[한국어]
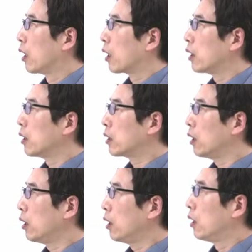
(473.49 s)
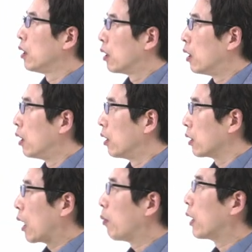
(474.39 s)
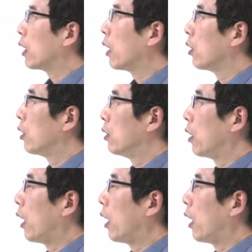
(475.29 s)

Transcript: 그래서 어, 개발을 한, 거,